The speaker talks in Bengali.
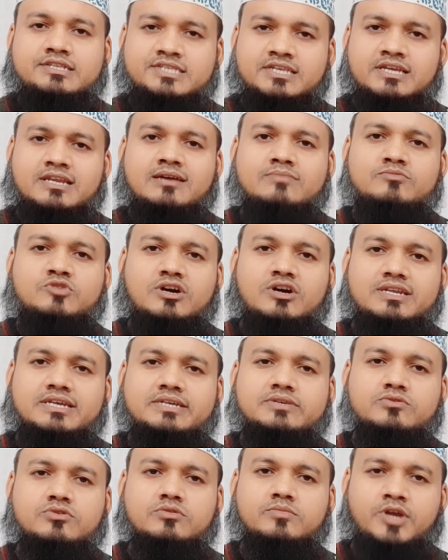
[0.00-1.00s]
সালামু
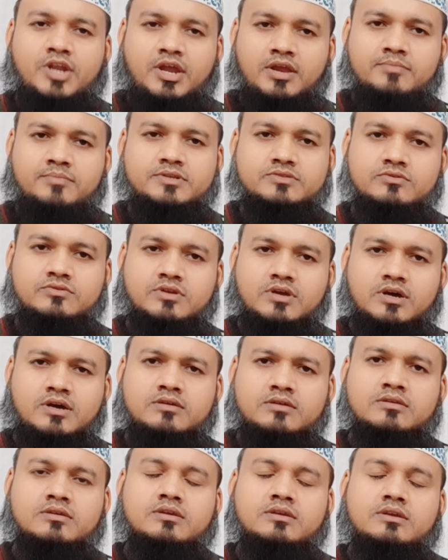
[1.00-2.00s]
আলাইকুম রহমতুল্লাহ
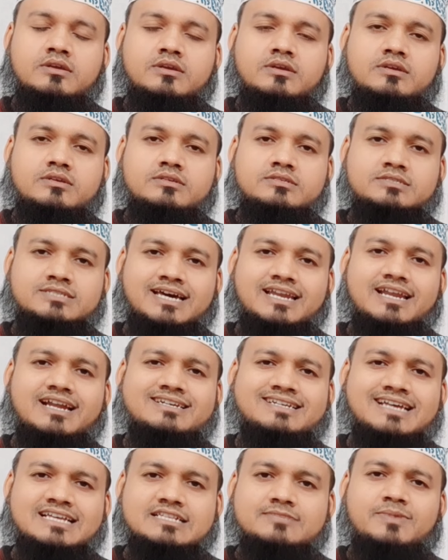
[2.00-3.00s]
যারা
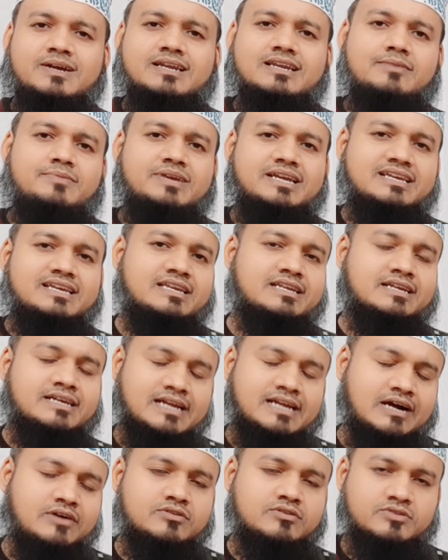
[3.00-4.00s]
ডাচ বাংলা ব্যাংকের
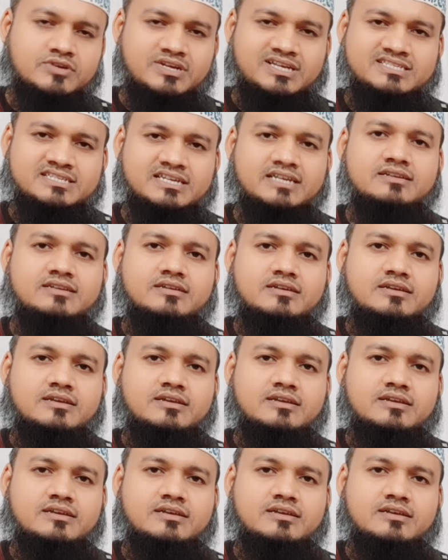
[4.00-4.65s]
গ্রাহক রয়েছেন